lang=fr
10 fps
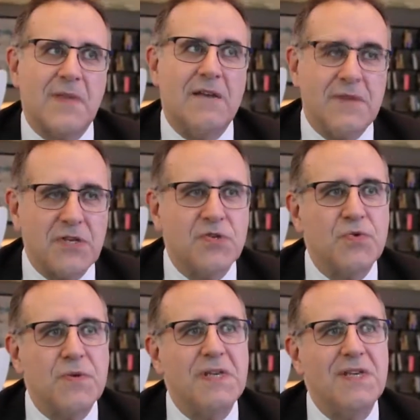avec un
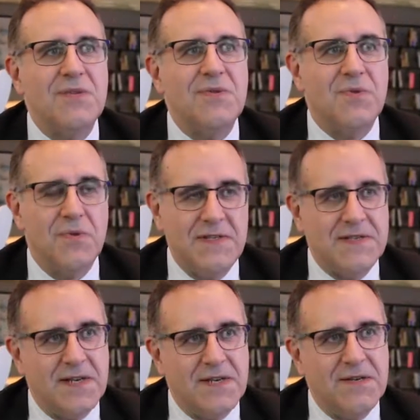jury de
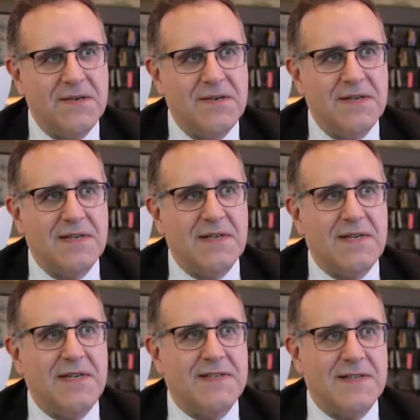lycéens.
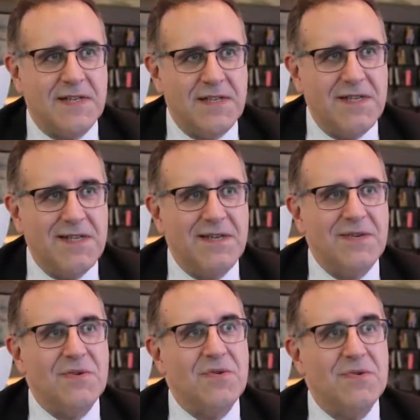Et cette année,
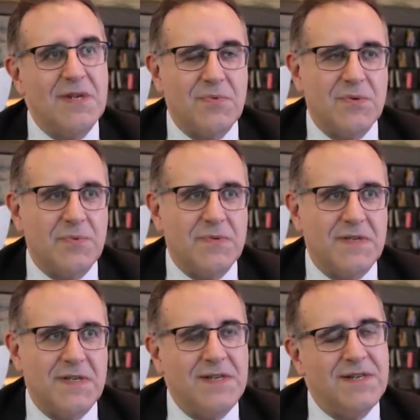on a
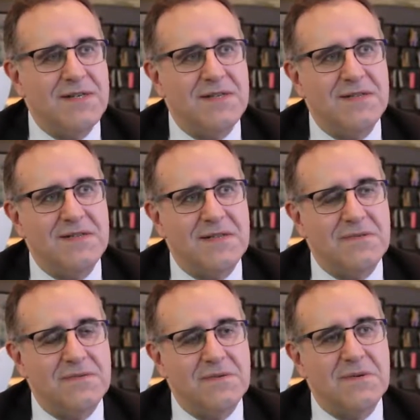proposé à euh,
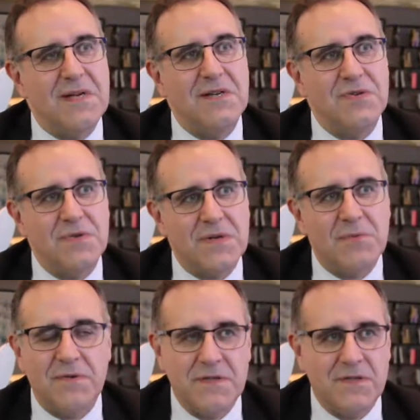un jury
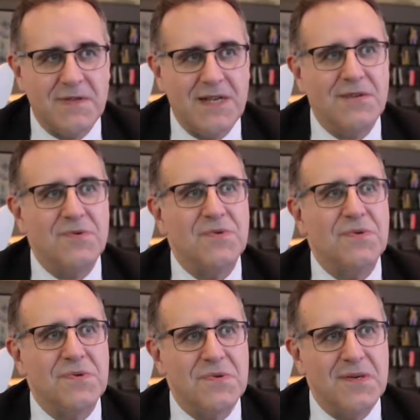professionnel
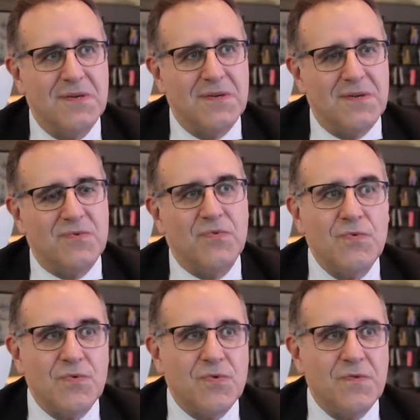de
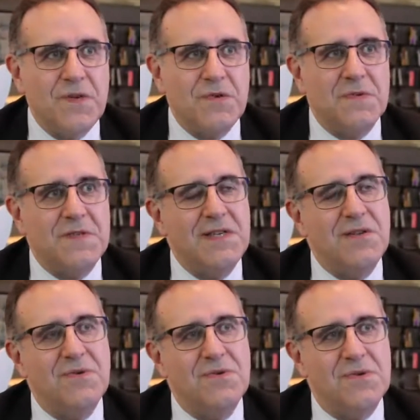nous trouver
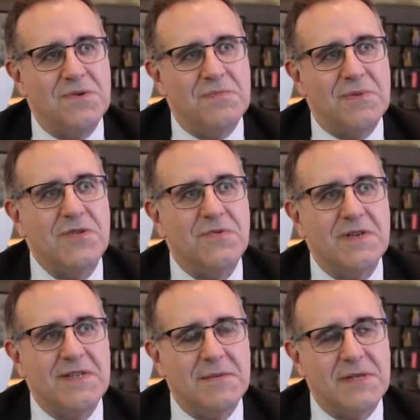aussi le prix du
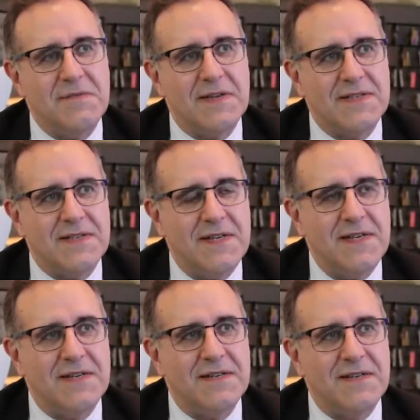20e
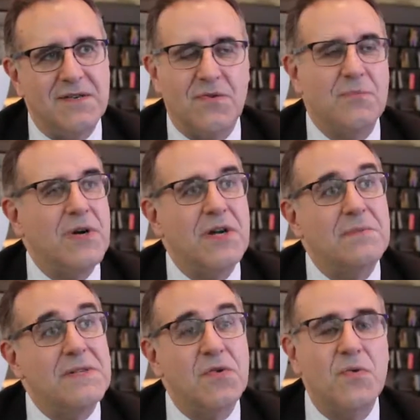anniversaire et on pourra
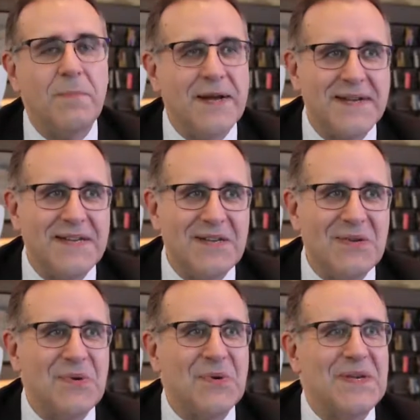comme ça
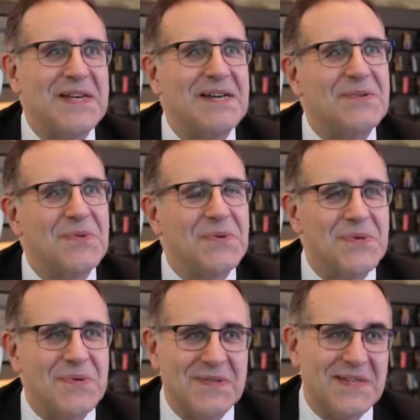comparer le regard
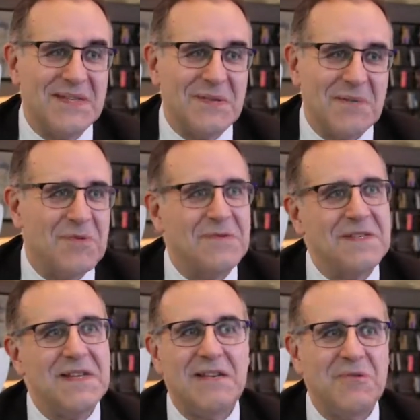entre des, des
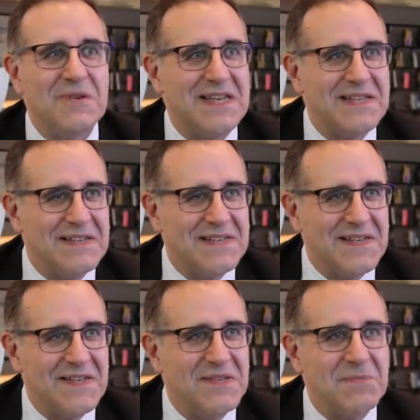professionnels et le regard des
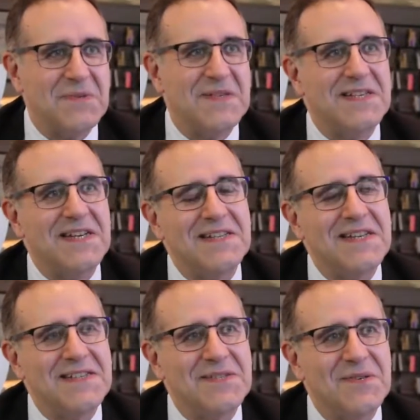lycéens. Je pense que ce sera
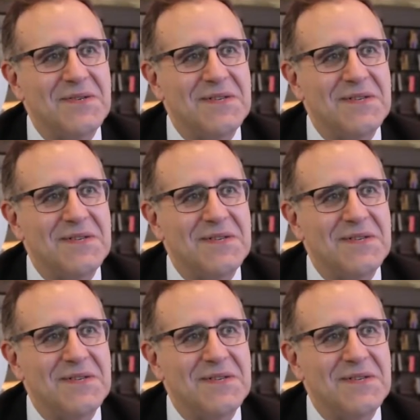intéressant